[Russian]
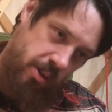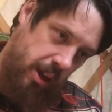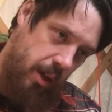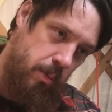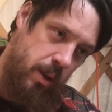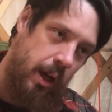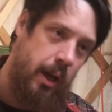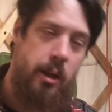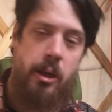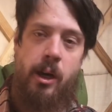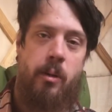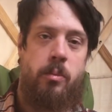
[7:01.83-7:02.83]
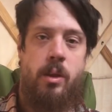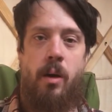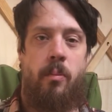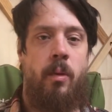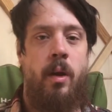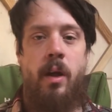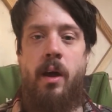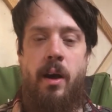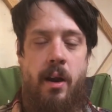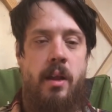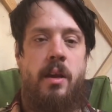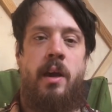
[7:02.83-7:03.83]
с каким-то криком там
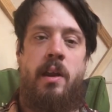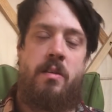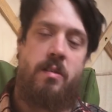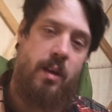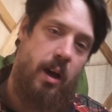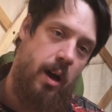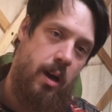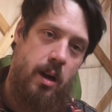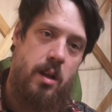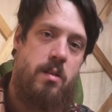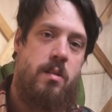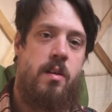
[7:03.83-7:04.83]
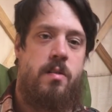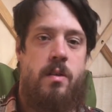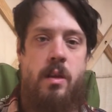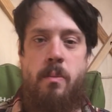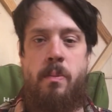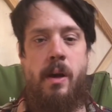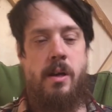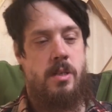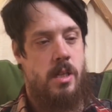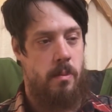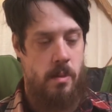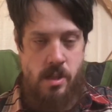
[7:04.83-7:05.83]
ради Христа, ради Царства Небес,
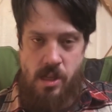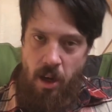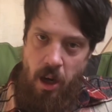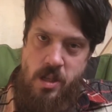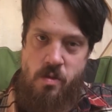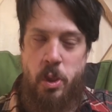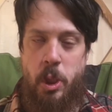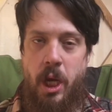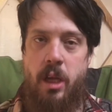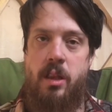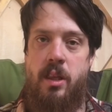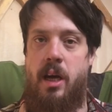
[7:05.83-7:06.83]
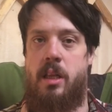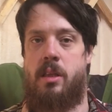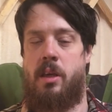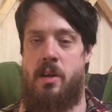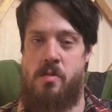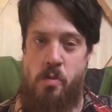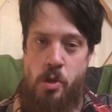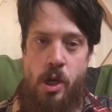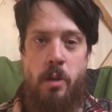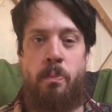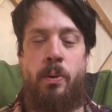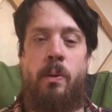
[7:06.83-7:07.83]
там, не знаю, освещать танки,
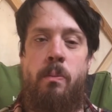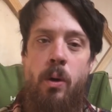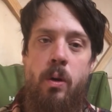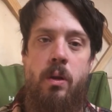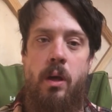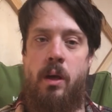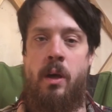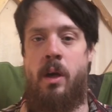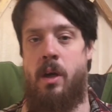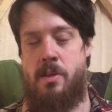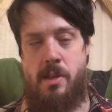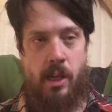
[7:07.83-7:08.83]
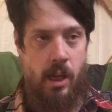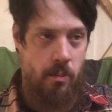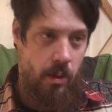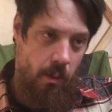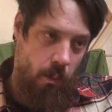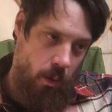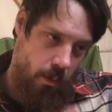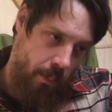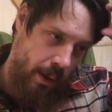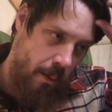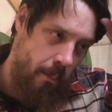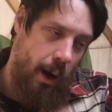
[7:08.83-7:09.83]
освещать пулеметы с каким-то вот
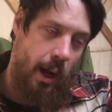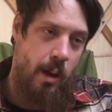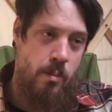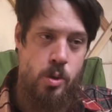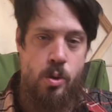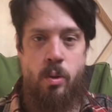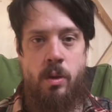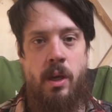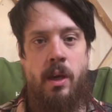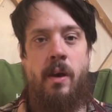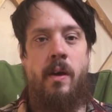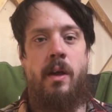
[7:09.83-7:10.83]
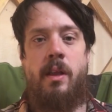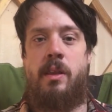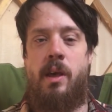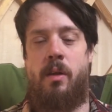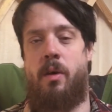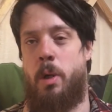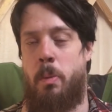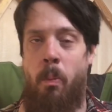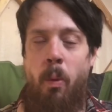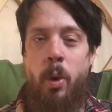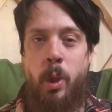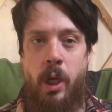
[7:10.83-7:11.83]
пониманием, что ты делаешь
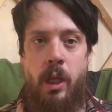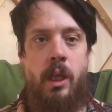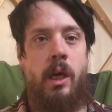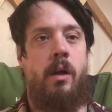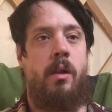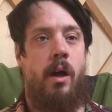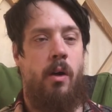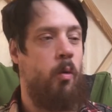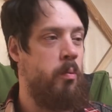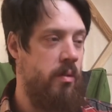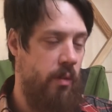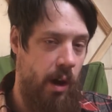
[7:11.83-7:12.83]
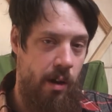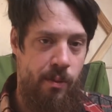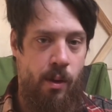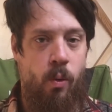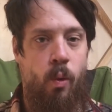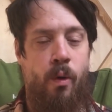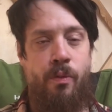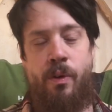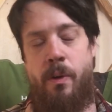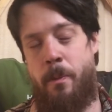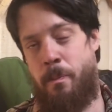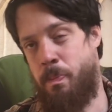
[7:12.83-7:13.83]
Божие дело, убивая врагов.
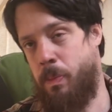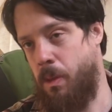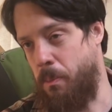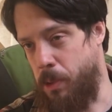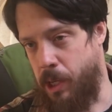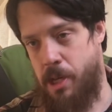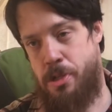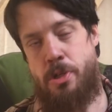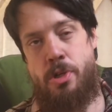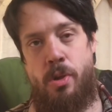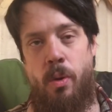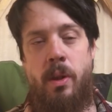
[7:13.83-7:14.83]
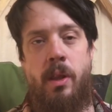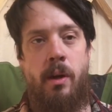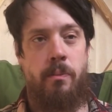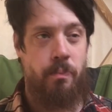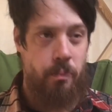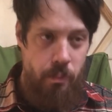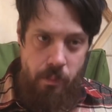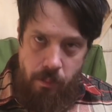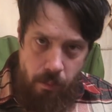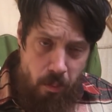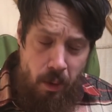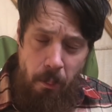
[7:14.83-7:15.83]
Мне кажется, что это
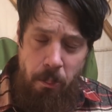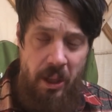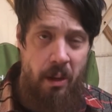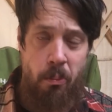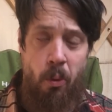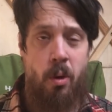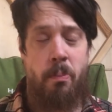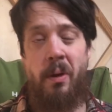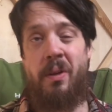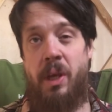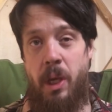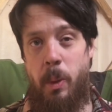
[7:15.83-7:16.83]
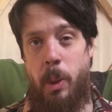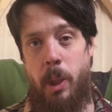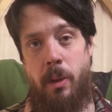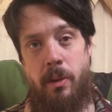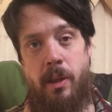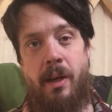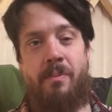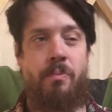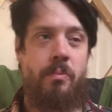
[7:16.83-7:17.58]
перебор полнеющий, да.